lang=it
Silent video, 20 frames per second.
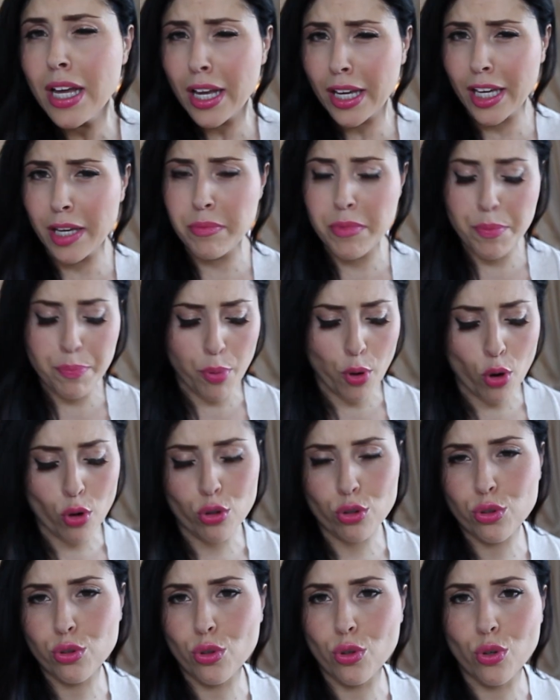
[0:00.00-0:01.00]
che mi
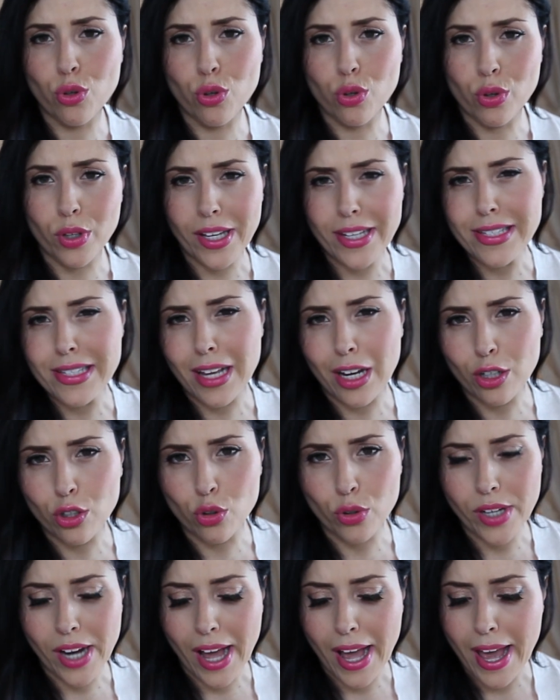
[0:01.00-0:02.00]
porto, che
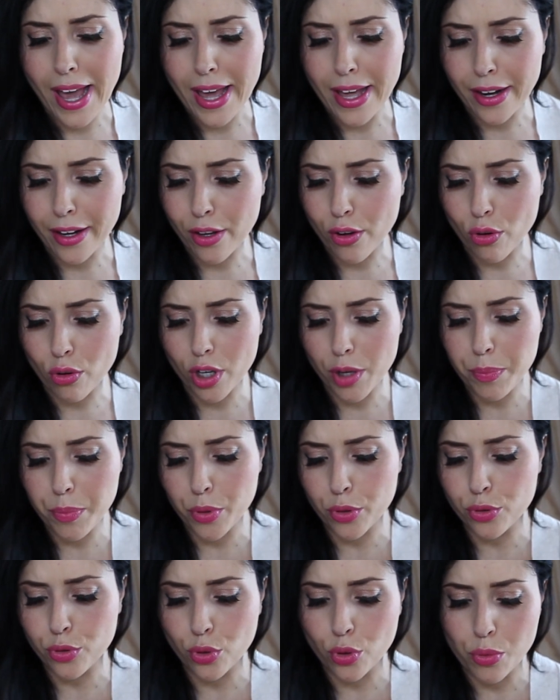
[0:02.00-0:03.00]
salgo in aereo, che
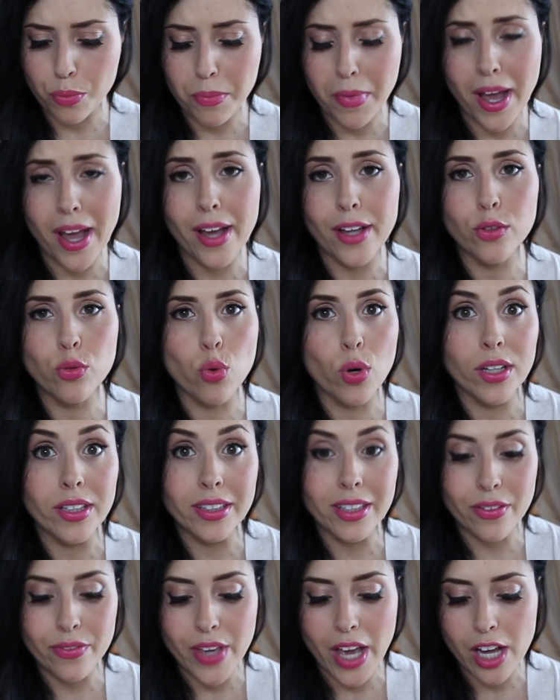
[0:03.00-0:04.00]
porto con me
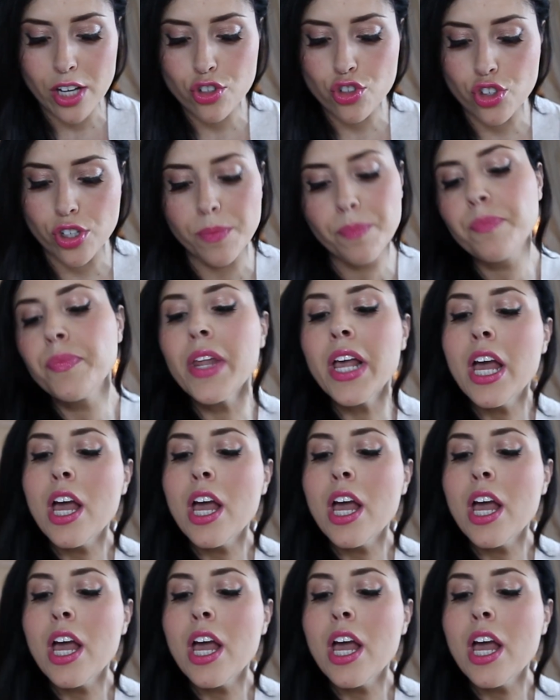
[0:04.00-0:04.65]
durante i viaggi.